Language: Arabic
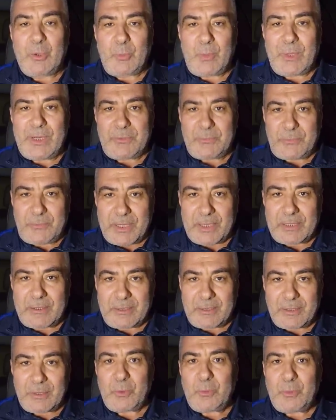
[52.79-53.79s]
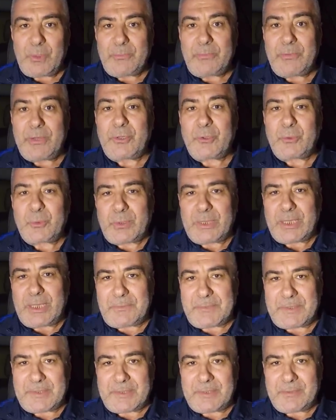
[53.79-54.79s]
والفقر هو فقر
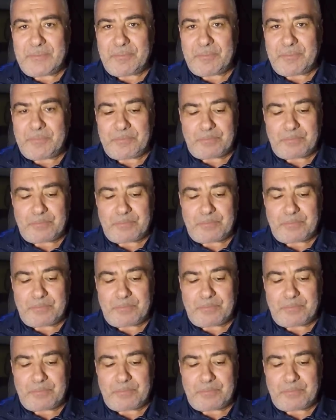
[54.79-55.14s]
النفس